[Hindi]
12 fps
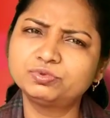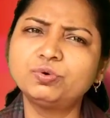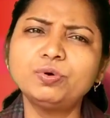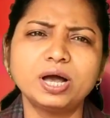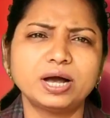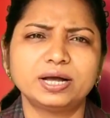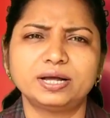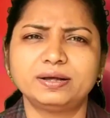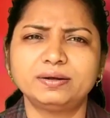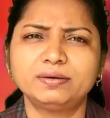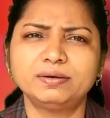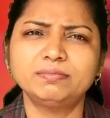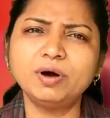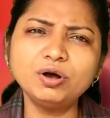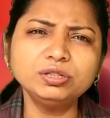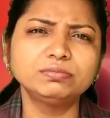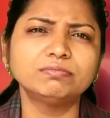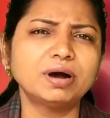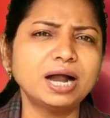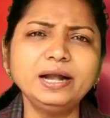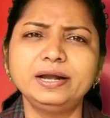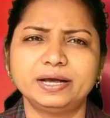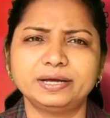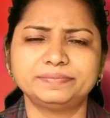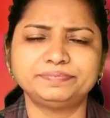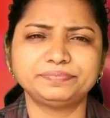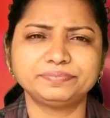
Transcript: थोड़ा है बहुत माइल्ड है